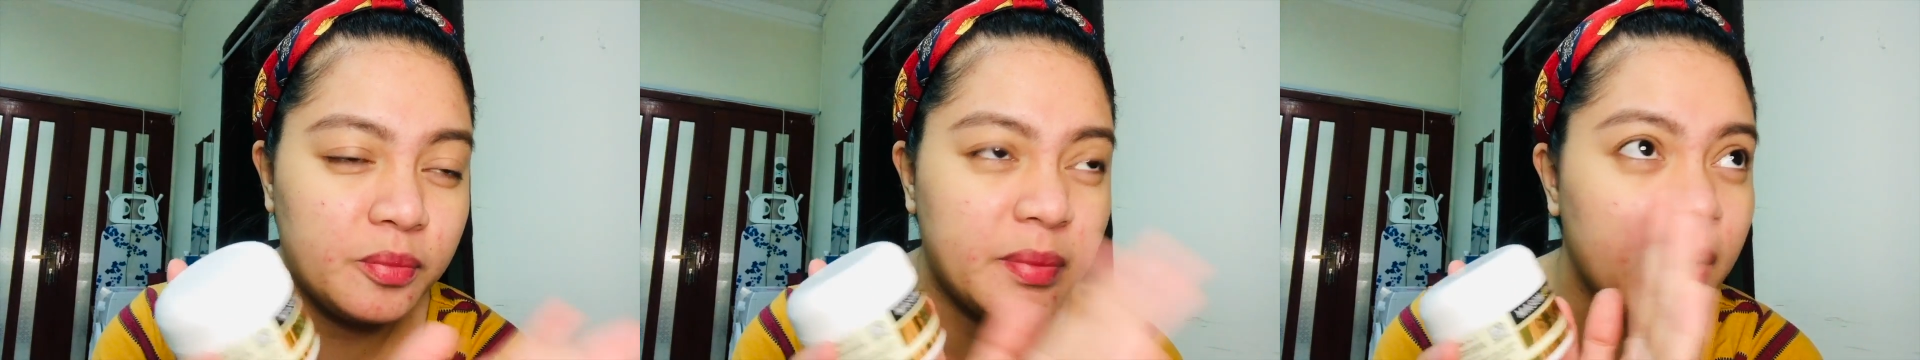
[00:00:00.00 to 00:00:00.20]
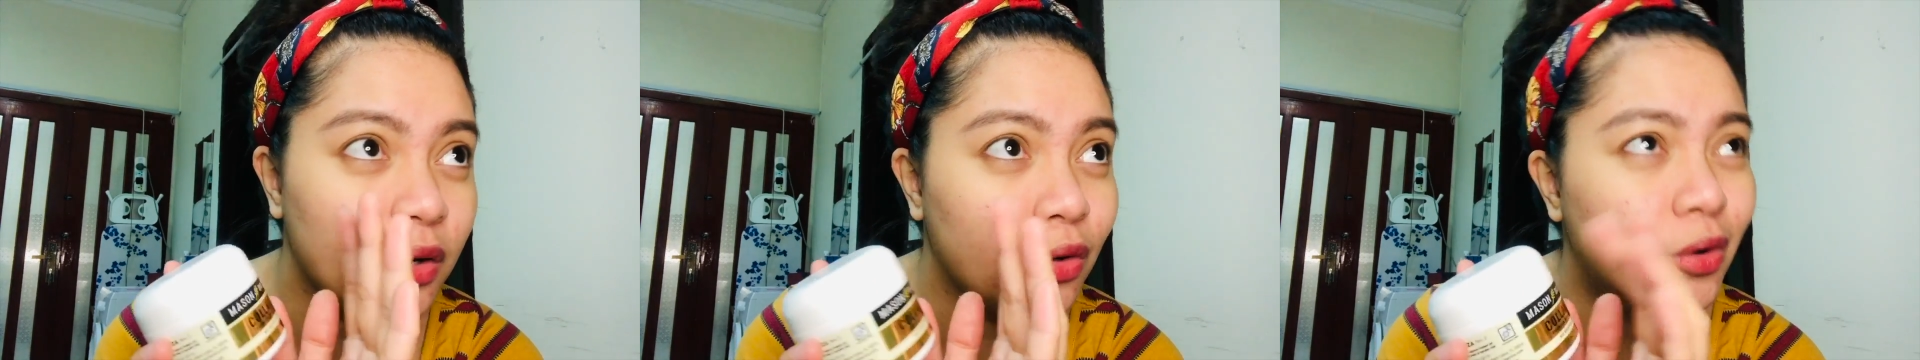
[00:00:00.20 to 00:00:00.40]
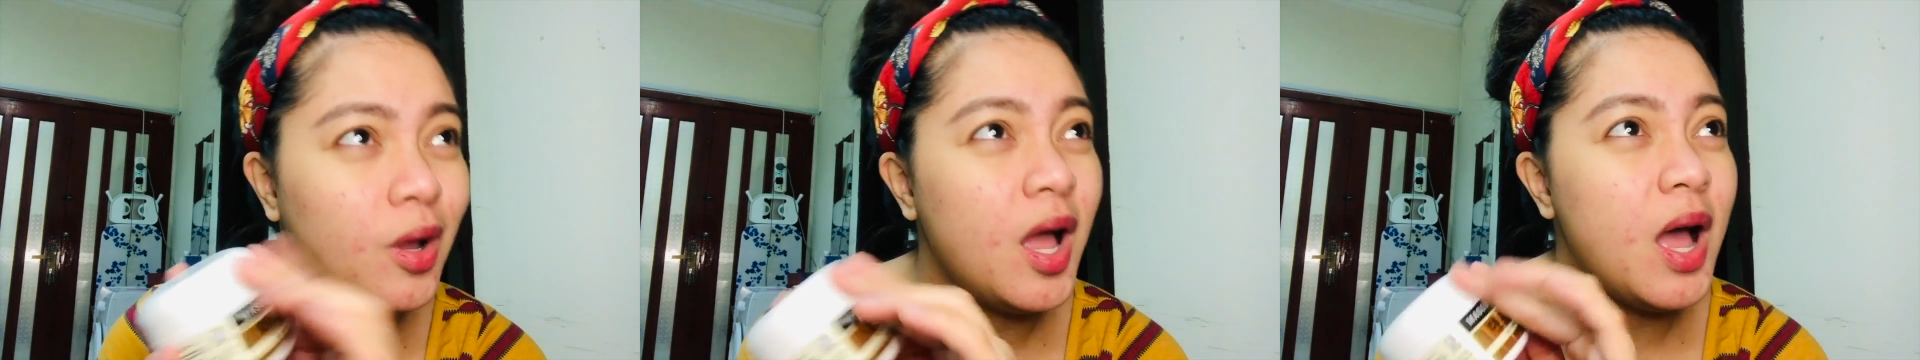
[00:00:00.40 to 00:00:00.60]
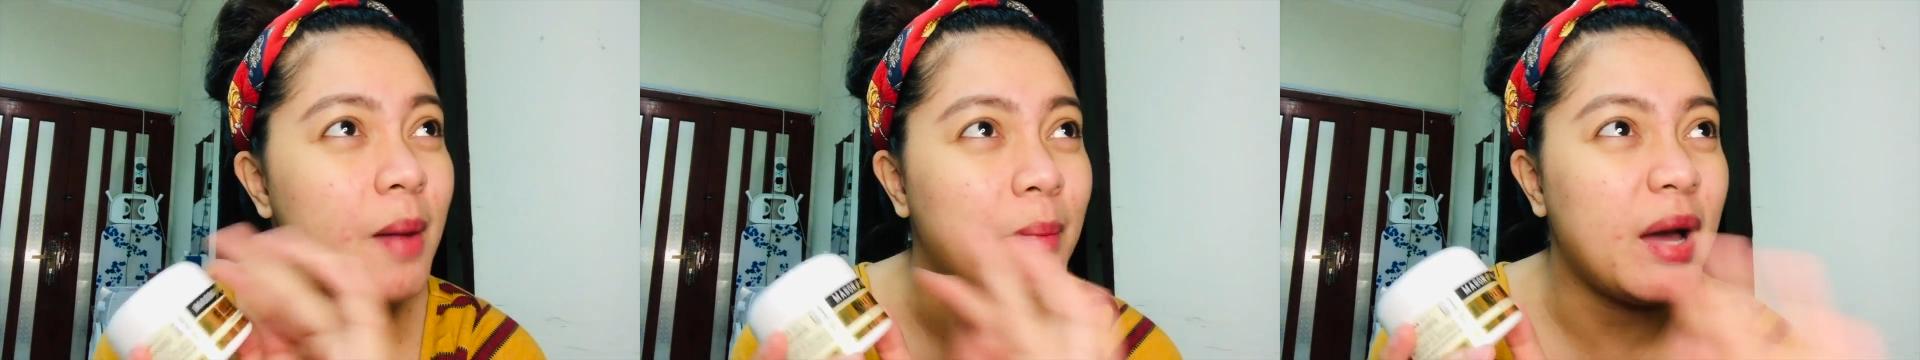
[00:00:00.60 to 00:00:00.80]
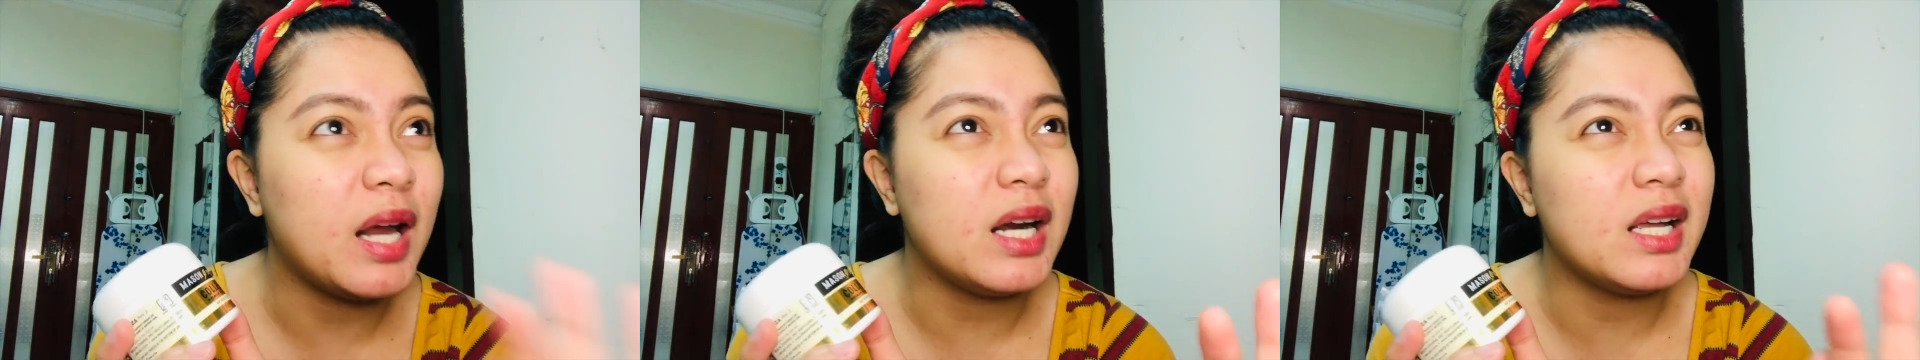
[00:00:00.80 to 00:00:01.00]
Pero,
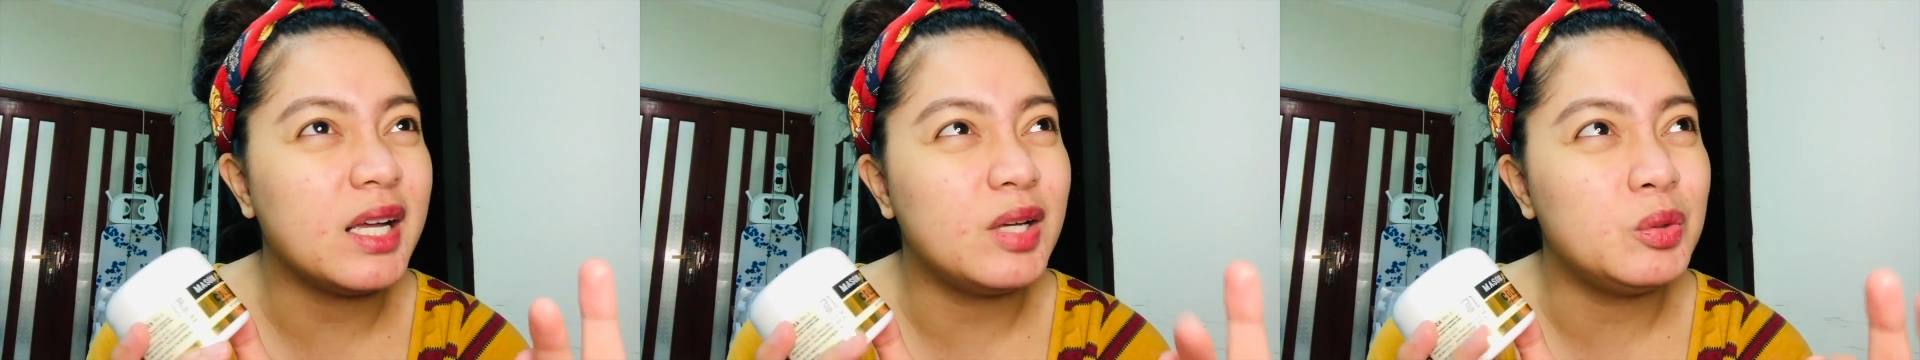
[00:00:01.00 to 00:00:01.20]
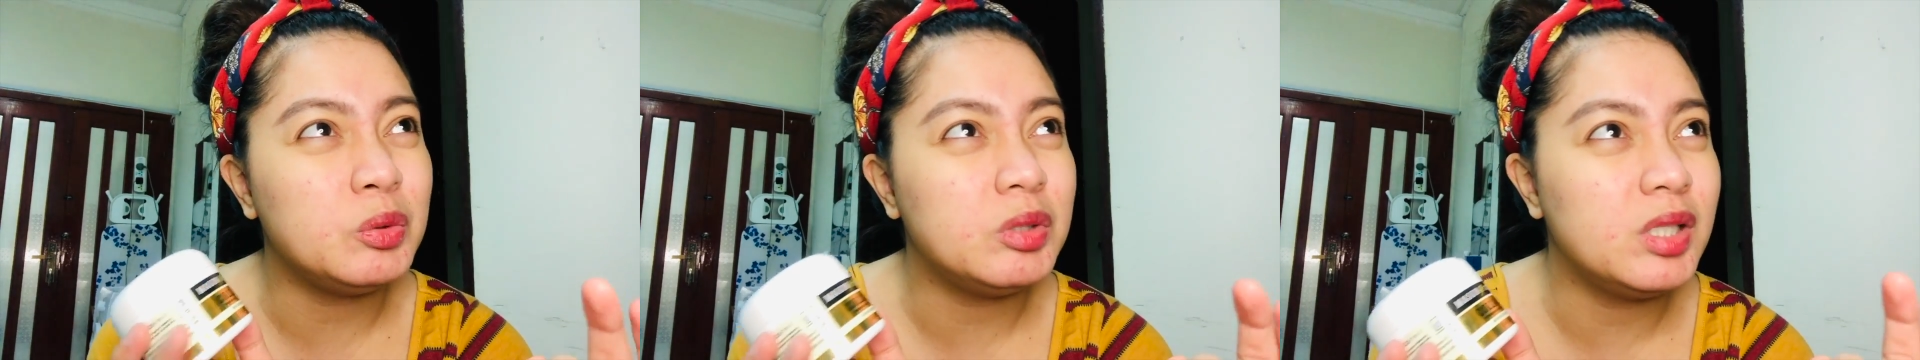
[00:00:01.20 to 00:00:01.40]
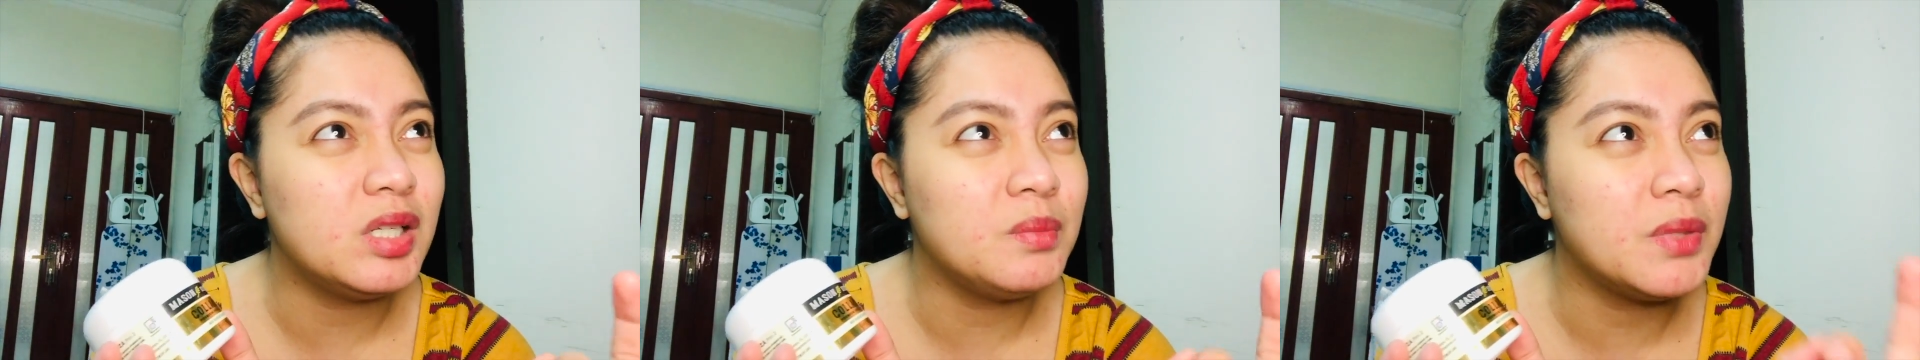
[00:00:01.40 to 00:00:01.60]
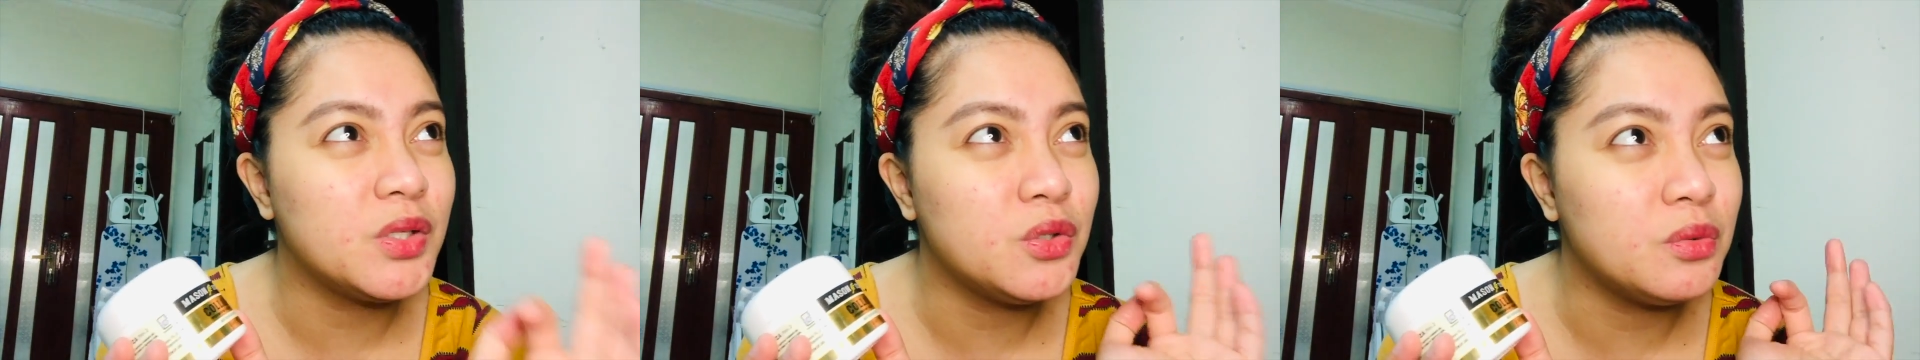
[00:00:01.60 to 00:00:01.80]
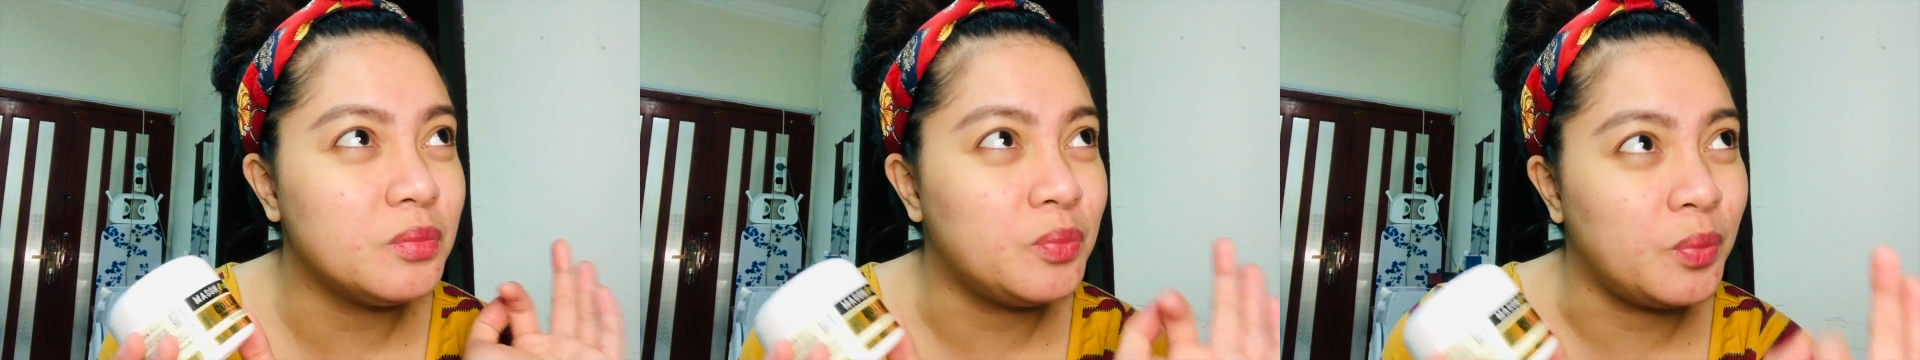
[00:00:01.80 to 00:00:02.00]
parang ganun din naman yung